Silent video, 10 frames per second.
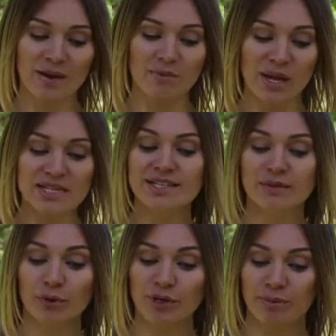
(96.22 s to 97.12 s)
Мясо
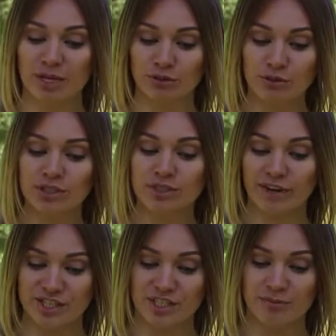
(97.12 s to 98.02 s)
и морепродукты
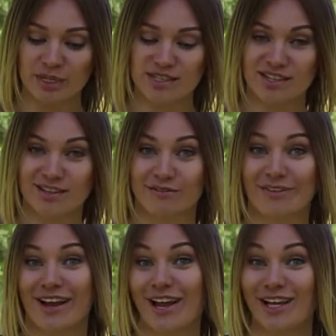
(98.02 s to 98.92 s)
20%.
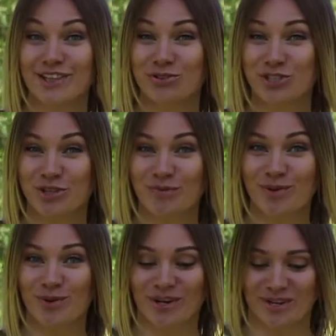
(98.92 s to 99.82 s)
Это уже
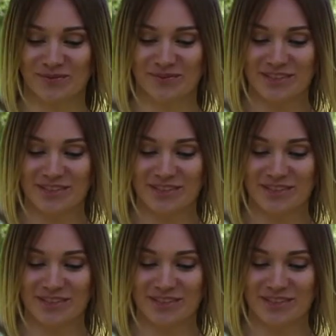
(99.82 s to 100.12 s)
неплохо.